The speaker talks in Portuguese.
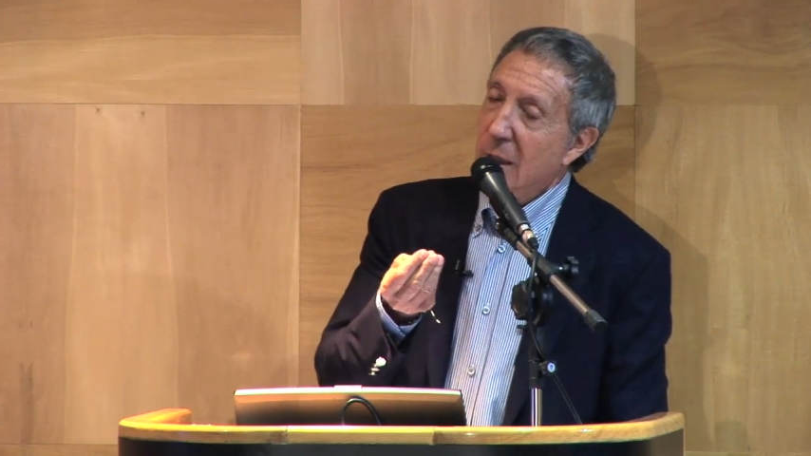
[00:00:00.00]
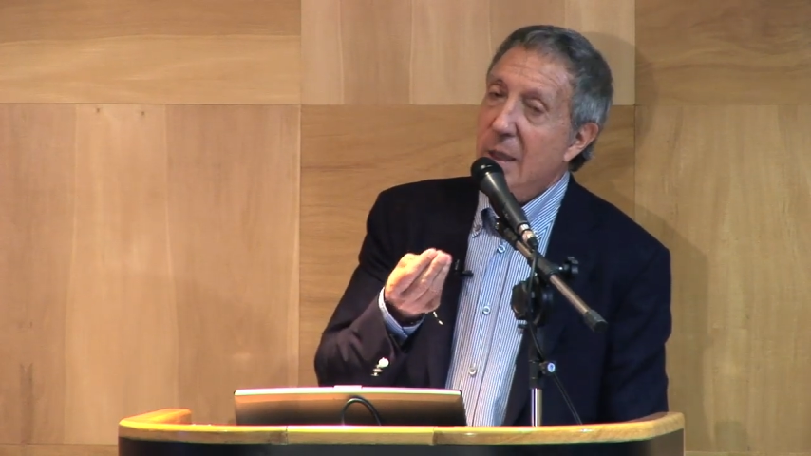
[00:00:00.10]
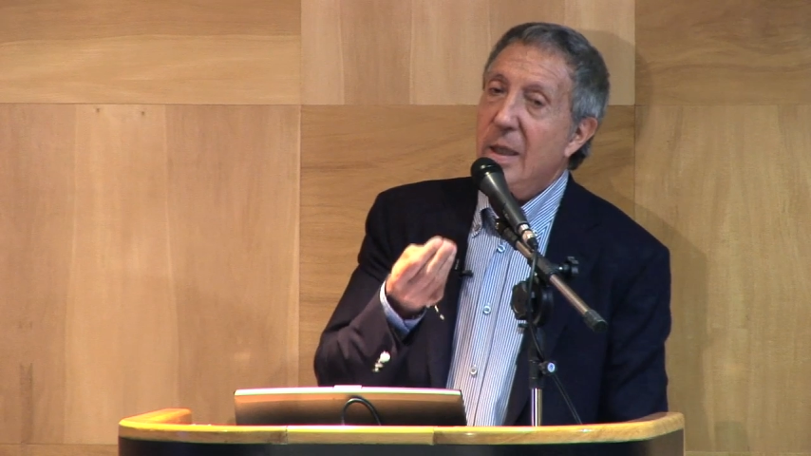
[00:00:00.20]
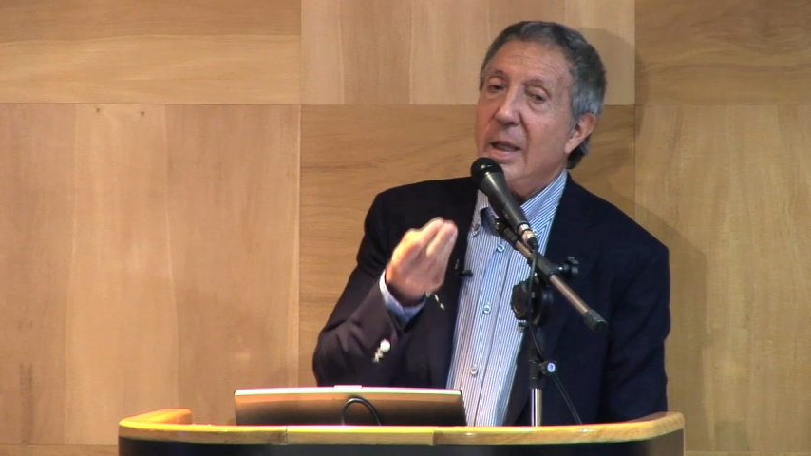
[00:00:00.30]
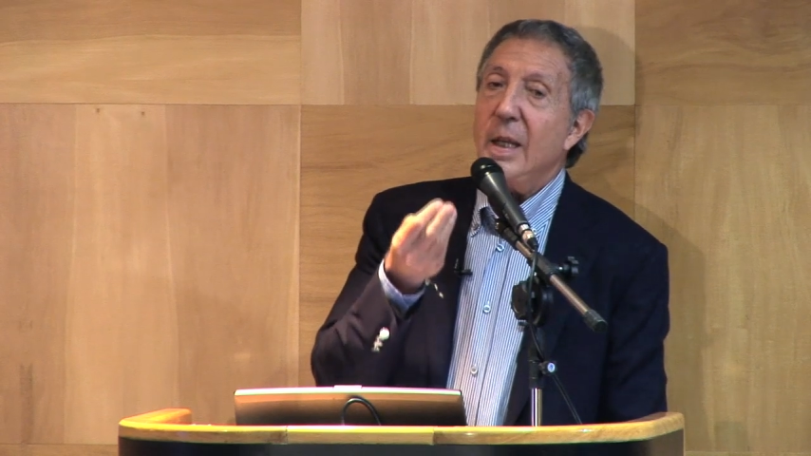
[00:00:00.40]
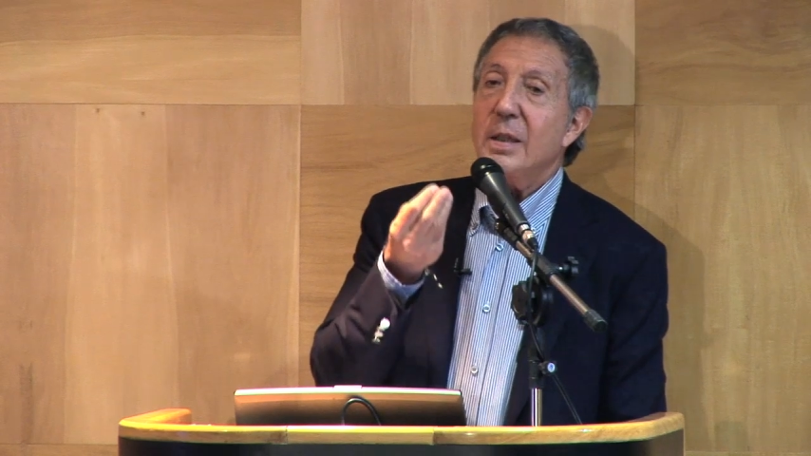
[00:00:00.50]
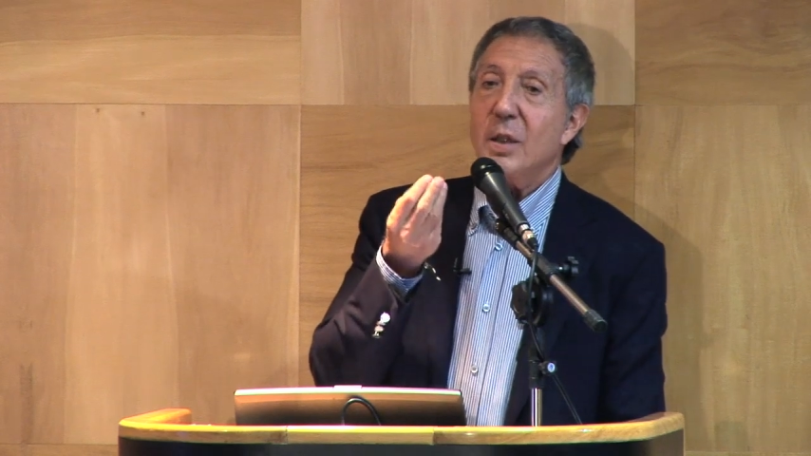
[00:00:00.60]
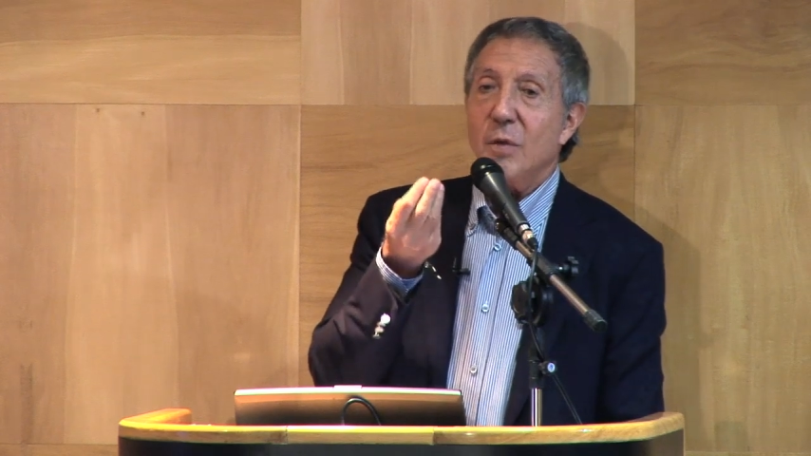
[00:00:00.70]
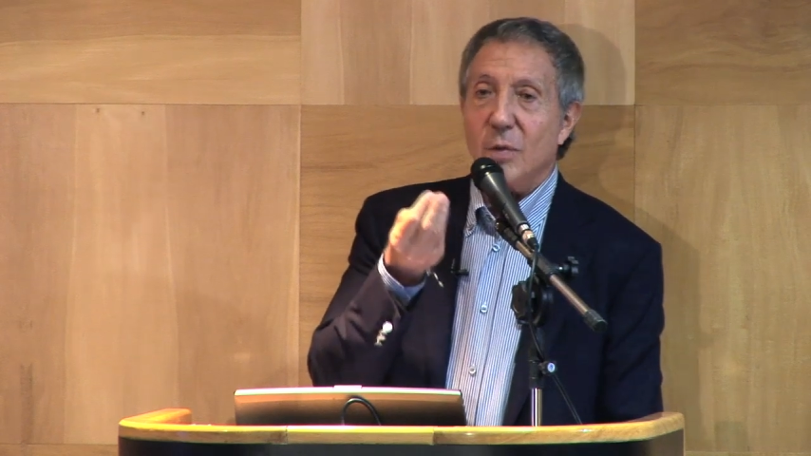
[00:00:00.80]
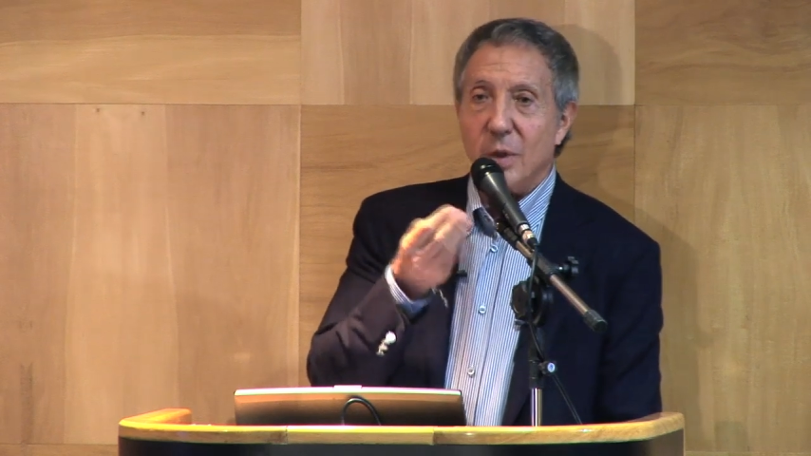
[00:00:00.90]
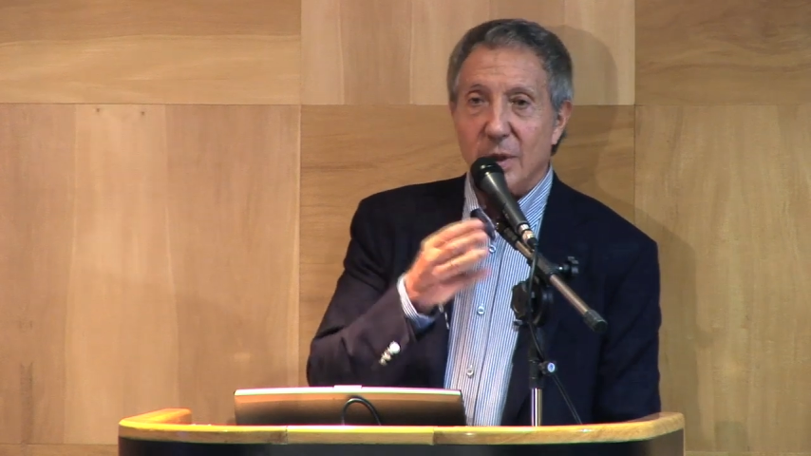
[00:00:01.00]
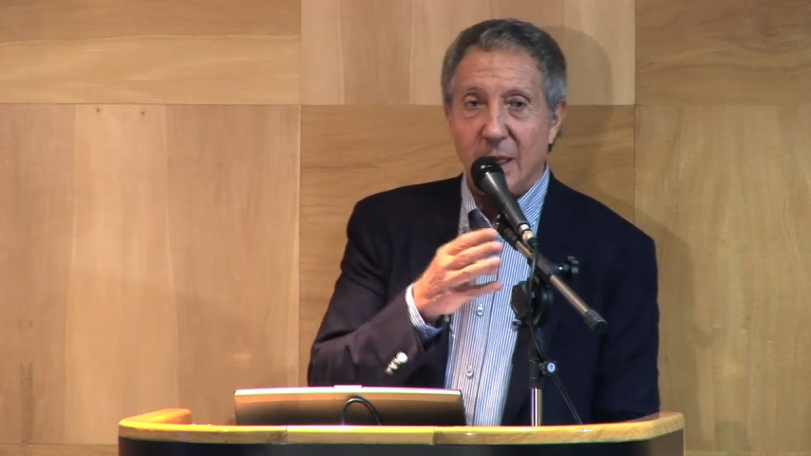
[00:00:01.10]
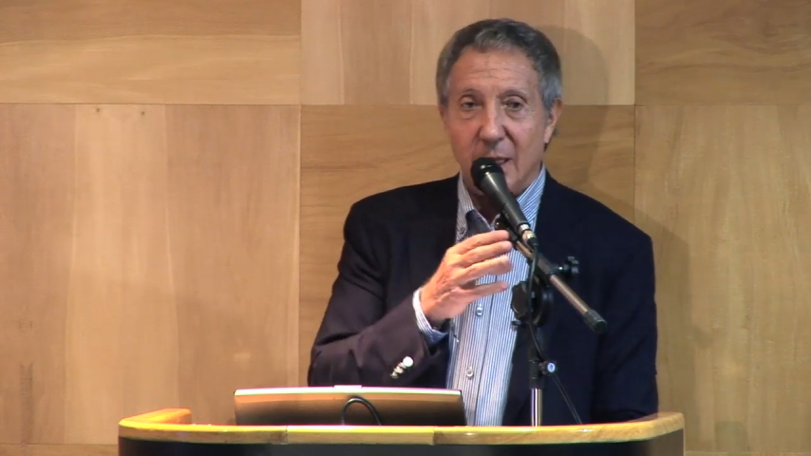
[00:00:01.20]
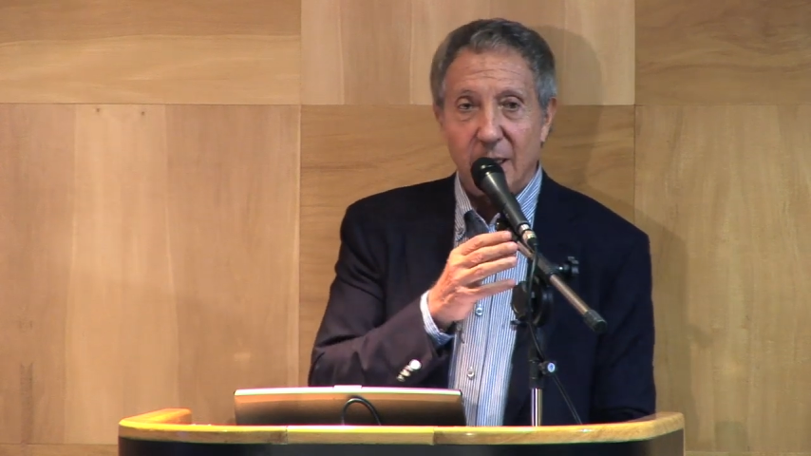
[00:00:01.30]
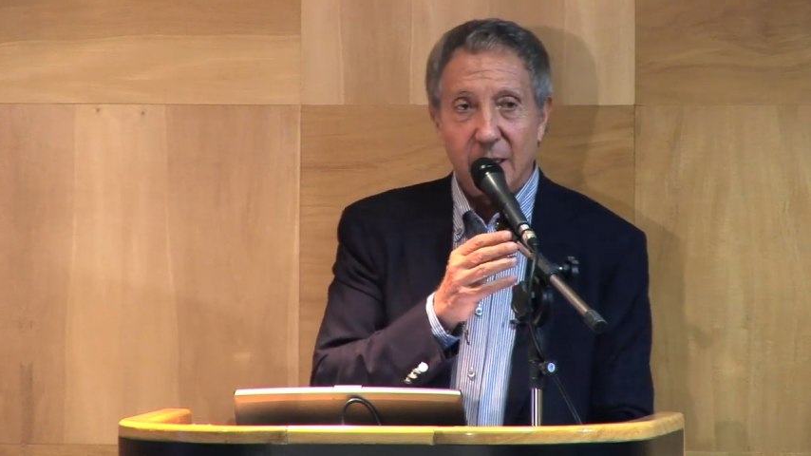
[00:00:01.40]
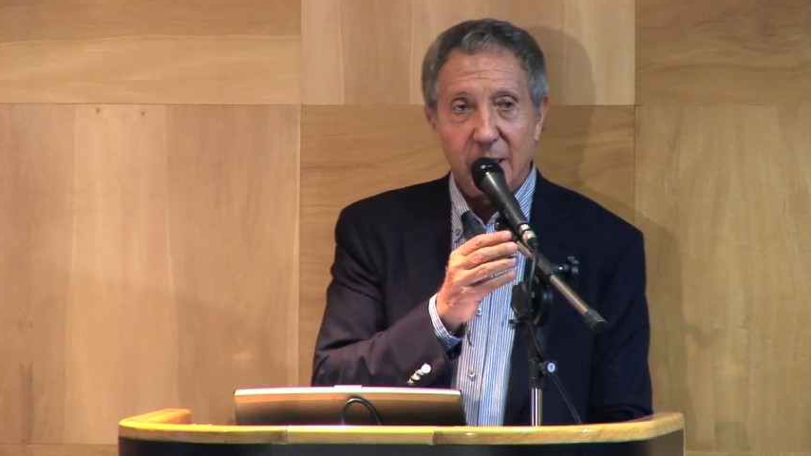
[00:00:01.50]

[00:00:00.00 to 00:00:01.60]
Em quem vocês vão votar?